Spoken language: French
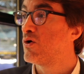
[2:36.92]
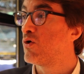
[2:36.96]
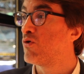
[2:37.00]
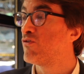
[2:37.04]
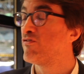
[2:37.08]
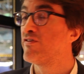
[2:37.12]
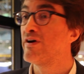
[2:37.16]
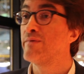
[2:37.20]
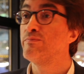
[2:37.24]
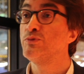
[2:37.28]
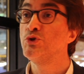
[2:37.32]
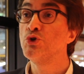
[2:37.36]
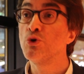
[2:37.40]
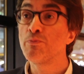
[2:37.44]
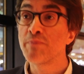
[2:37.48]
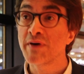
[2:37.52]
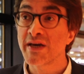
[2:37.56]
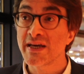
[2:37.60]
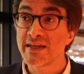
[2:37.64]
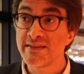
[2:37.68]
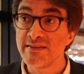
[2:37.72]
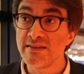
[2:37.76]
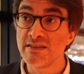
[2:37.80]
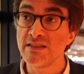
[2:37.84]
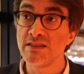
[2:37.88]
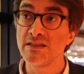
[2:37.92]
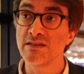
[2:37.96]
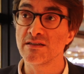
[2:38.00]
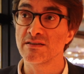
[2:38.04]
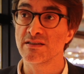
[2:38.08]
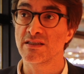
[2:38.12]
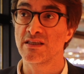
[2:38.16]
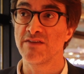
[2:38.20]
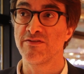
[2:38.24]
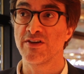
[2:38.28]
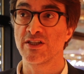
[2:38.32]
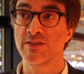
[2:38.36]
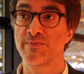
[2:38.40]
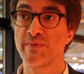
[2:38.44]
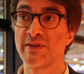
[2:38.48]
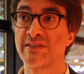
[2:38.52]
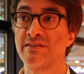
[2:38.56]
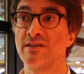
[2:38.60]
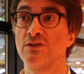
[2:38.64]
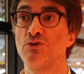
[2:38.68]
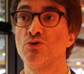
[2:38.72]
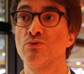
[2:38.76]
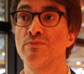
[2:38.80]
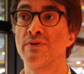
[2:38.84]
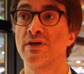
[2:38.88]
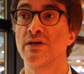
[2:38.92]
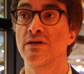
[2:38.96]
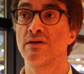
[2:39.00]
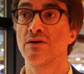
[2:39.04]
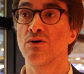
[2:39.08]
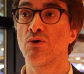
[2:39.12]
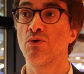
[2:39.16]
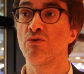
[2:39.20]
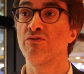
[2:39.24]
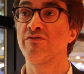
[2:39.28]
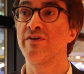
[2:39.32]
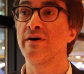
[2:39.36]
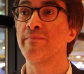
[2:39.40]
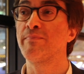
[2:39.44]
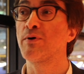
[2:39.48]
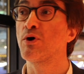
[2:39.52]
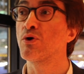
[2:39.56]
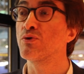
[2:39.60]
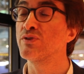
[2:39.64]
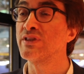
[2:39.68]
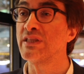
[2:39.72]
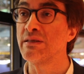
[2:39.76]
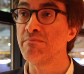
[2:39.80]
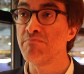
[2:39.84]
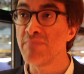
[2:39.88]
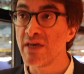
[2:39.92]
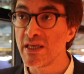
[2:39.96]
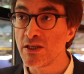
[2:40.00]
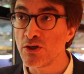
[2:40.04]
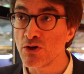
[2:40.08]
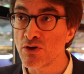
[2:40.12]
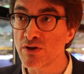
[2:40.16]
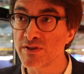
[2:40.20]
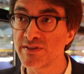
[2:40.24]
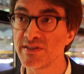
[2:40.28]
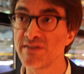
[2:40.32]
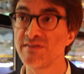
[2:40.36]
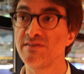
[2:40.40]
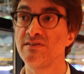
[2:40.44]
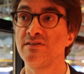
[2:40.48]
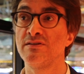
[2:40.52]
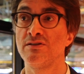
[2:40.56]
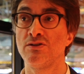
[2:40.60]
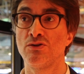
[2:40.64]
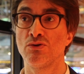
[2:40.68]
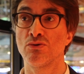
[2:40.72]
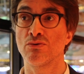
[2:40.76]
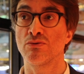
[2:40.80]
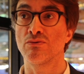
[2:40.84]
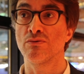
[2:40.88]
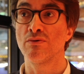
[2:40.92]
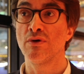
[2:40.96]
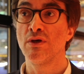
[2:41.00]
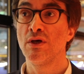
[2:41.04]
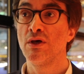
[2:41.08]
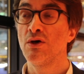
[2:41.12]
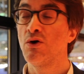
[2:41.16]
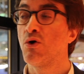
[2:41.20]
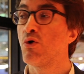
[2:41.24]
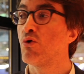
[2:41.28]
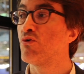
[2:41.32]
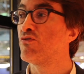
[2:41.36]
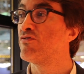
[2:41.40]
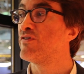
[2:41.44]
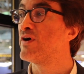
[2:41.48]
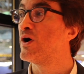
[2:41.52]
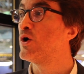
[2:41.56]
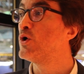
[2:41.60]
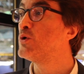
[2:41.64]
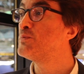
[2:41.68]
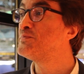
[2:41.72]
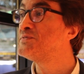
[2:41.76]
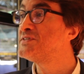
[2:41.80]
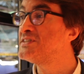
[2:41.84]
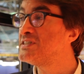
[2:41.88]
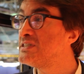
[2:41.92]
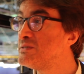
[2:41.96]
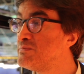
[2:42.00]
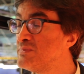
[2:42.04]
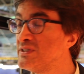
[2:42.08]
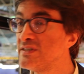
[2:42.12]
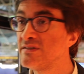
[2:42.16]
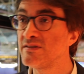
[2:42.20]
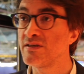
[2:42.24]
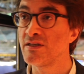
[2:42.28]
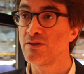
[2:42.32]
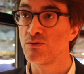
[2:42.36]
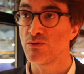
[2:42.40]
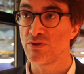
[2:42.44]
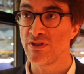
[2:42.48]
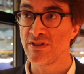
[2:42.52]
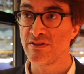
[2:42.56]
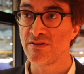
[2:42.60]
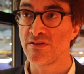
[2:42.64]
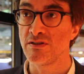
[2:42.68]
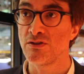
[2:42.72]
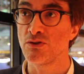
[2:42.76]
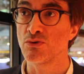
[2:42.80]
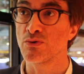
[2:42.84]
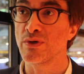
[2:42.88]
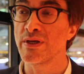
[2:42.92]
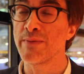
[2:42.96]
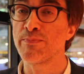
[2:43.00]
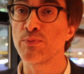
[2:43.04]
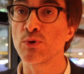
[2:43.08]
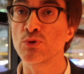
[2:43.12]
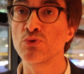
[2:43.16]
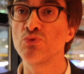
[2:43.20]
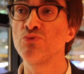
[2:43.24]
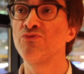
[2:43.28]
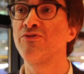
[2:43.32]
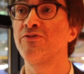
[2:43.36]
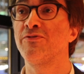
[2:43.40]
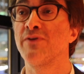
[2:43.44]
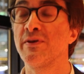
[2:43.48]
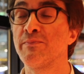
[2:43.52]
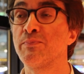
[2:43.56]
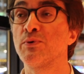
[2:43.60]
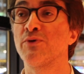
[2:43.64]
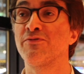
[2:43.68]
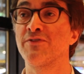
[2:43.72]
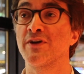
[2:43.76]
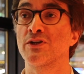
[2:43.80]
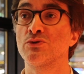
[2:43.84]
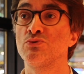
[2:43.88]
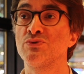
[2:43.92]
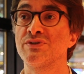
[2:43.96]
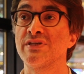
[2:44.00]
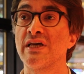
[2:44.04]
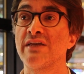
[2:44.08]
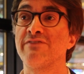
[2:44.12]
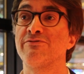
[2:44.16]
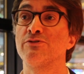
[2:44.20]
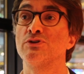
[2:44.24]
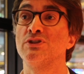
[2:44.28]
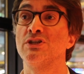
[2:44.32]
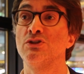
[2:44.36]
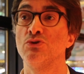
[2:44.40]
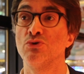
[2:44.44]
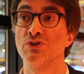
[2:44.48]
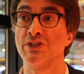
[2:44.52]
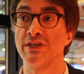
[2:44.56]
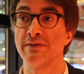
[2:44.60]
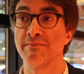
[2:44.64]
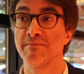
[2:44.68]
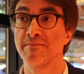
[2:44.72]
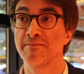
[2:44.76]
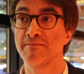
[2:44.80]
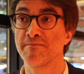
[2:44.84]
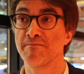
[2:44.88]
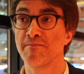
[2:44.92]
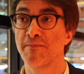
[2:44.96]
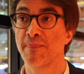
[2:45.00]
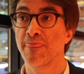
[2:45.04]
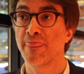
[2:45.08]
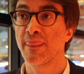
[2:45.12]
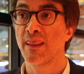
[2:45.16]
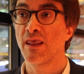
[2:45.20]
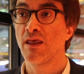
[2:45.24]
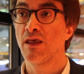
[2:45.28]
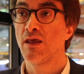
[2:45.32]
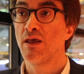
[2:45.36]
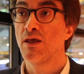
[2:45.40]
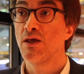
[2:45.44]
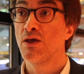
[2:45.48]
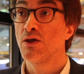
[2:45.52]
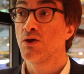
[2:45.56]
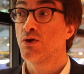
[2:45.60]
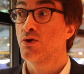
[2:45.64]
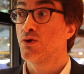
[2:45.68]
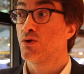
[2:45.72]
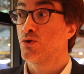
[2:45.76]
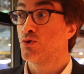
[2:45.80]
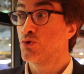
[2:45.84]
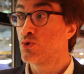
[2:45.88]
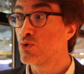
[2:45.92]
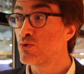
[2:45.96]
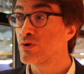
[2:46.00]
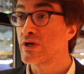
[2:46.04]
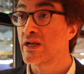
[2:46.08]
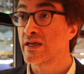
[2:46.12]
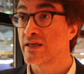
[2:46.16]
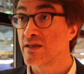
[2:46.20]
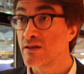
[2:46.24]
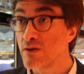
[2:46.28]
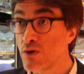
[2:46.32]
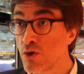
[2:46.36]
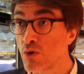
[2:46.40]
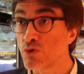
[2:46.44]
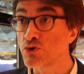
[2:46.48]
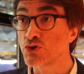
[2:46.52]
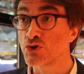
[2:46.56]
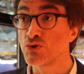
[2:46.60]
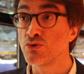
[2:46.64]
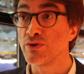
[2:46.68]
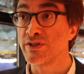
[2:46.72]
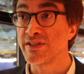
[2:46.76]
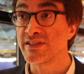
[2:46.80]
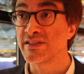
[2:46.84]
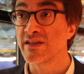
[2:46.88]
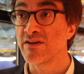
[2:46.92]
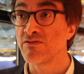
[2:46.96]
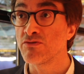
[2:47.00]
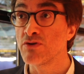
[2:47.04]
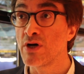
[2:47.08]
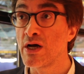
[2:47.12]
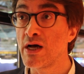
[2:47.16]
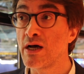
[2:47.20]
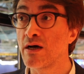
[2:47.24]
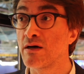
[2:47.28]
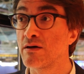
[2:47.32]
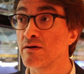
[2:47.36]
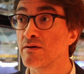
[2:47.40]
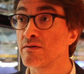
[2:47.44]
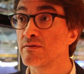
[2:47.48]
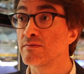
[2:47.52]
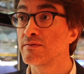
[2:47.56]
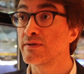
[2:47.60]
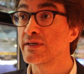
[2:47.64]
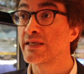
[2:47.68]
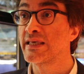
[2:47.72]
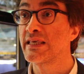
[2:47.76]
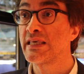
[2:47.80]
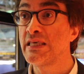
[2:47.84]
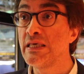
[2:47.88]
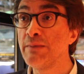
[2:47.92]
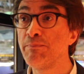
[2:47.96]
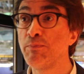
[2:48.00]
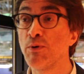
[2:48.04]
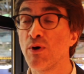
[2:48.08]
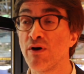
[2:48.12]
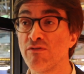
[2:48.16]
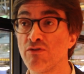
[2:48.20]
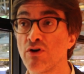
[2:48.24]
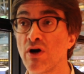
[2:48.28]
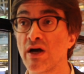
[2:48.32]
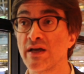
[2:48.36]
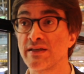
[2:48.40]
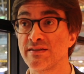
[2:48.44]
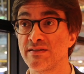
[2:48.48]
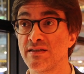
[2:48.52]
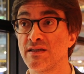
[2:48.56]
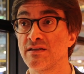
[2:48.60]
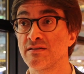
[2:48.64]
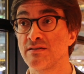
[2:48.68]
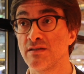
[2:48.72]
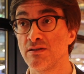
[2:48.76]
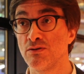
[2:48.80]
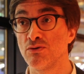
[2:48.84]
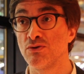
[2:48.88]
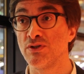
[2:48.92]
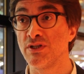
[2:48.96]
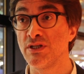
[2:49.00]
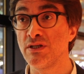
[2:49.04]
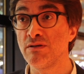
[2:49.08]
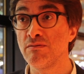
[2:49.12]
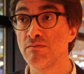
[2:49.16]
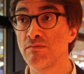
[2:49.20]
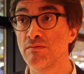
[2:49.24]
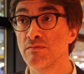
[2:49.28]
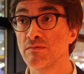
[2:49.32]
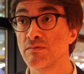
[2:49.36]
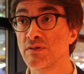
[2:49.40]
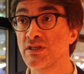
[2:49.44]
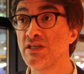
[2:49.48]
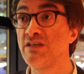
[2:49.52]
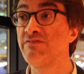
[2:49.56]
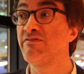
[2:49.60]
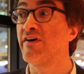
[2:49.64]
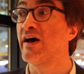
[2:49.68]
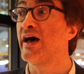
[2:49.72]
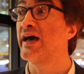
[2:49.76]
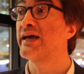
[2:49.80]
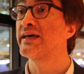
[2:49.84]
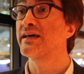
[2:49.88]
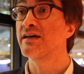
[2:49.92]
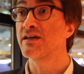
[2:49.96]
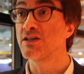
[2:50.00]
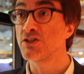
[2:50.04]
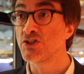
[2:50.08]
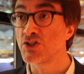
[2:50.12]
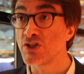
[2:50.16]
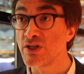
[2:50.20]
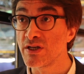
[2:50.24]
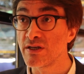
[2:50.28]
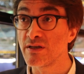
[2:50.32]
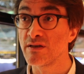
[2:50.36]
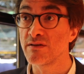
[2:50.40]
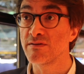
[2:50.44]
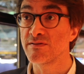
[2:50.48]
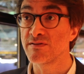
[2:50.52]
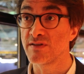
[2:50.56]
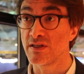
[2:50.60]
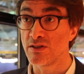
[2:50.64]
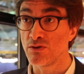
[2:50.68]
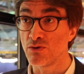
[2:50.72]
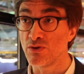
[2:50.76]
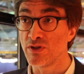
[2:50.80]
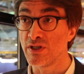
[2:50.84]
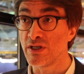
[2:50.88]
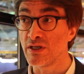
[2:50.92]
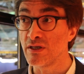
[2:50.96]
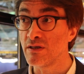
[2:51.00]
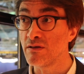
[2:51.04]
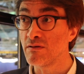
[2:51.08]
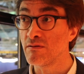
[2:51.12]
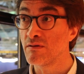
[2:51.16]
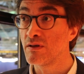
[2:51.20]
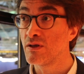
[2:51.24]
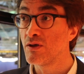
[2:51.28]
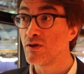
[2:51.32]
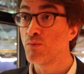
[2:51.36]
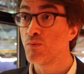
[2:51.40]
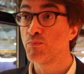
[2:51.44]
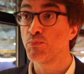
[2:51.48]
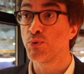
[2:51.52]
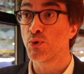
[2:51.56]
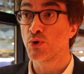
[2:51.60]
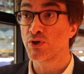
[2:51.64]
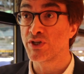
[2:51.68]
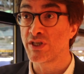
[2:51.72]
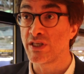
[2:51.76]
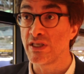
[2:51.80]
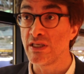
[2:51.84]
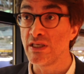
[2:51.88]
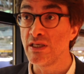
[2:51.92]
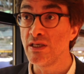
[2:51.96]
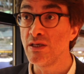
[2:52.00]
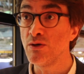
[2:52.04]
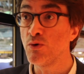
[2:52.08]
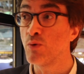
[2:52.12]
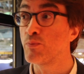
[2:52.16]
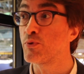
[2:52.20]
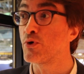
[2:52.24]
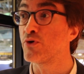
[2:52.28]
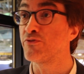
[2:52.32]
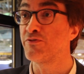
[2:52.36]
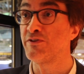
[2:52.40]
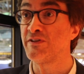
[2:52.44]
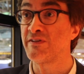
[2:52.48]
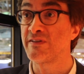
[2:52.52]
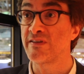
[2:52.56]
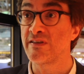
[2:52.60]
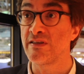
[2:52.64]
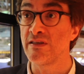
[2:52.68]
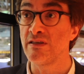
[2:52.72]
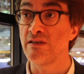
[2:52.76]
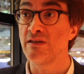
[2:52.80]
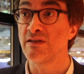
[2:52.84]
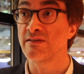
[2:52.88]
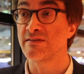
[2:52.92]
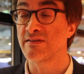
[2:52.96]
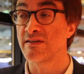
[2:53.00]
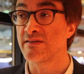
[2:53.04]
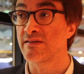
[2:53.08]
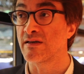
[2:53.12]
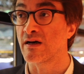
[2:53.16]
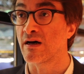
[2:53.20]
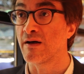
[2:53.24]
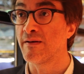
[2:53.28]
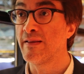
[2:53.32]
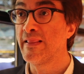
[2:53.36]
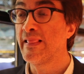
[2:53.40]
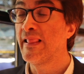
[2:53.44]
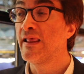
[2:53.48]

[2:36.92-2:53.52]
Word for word: On va mieux prédire ce qui va se passer demain, on va prendre des meilleures décisions, on va optimiser nos décisions. Et pour, et pour faire tout ça, il faut des données. Donc l'enjeu est de savoir qui peut avoir accès à ces données, qui va agréger ces données, pour qui, au profit de qui, etc.